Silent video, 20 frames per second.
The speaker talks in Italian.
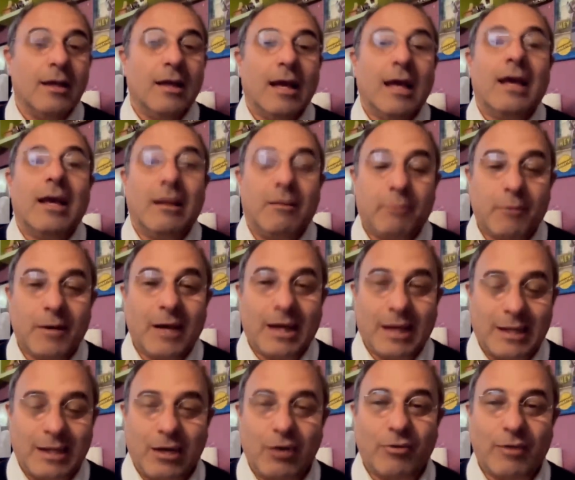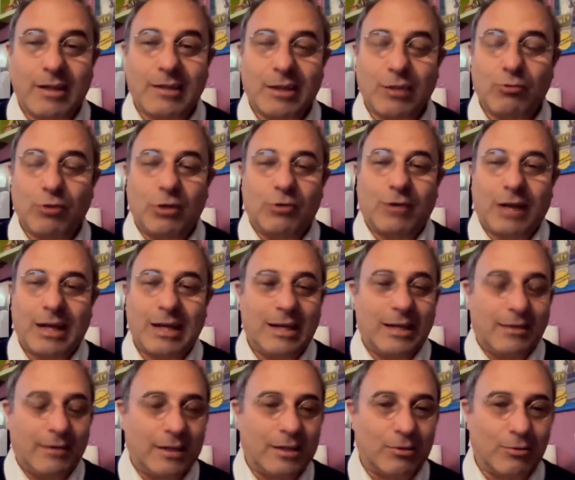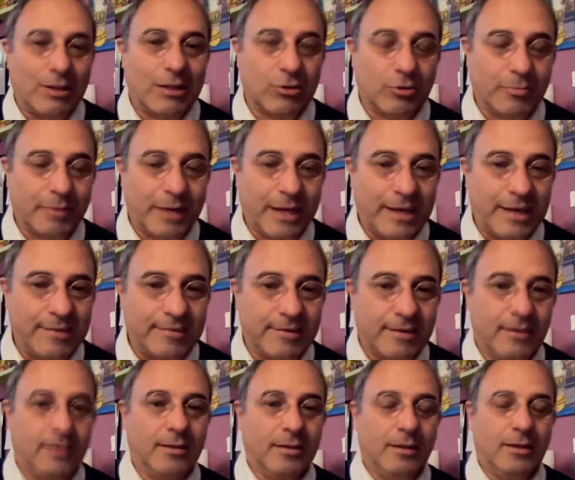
E il problema è che nel 92 l'Ucraina diventa un altro paese